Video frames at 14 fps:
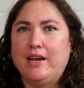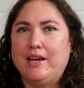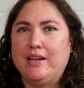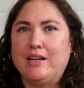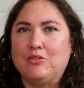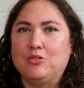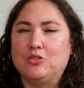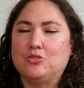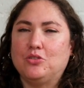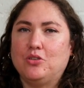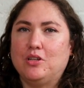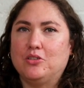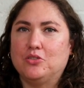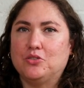en agosto
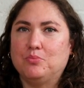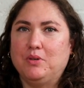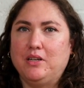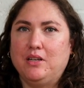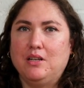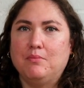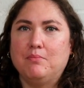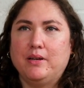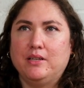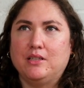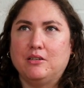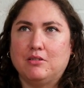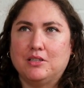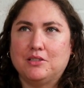del
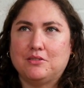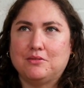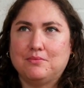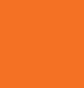2024.